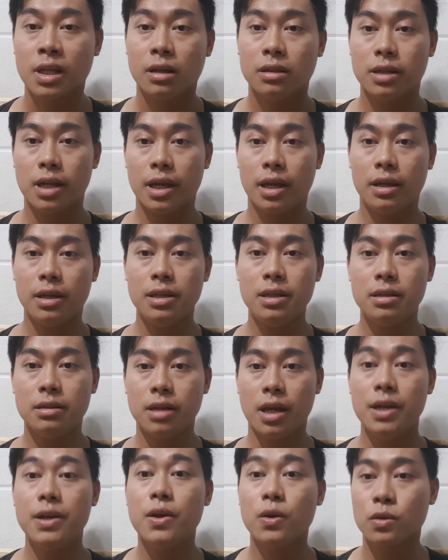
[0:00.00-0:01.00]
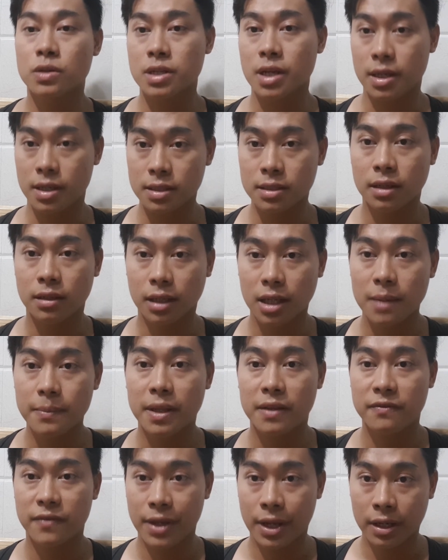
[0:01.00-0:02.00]
để để điều trị từ cái
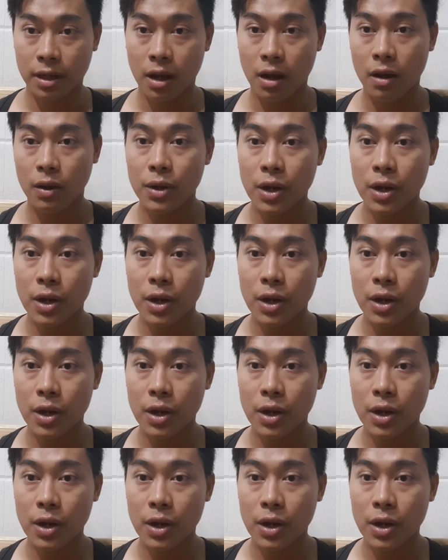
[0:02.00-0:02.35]
bệnh viện đó